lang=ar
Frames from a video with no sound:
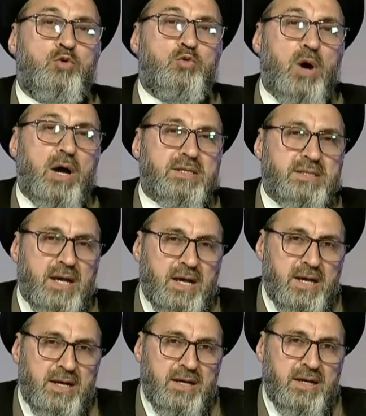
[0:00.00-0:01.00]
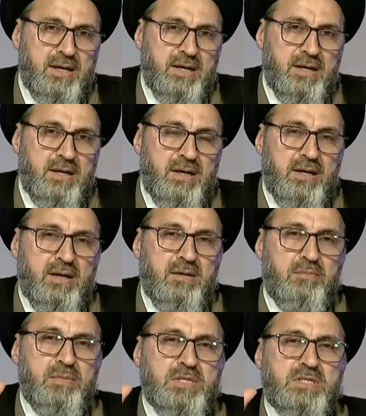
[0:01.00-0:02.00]
وقته
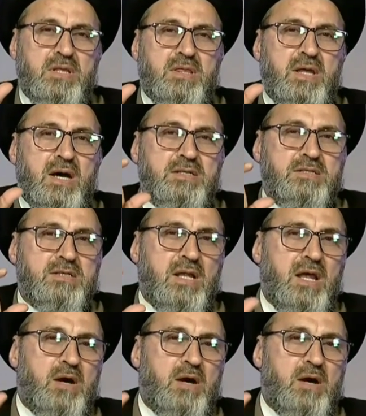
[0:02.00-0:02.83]
باستثناء الصلاة